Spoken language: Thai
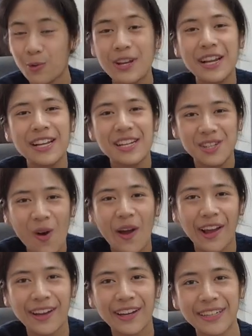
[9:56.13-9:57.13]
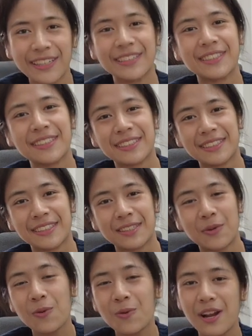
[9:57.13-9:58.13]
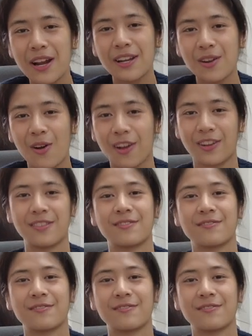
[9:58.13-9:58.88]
พูดได้นิดหน่อยค่ะ อู้ได้นิดหน่อย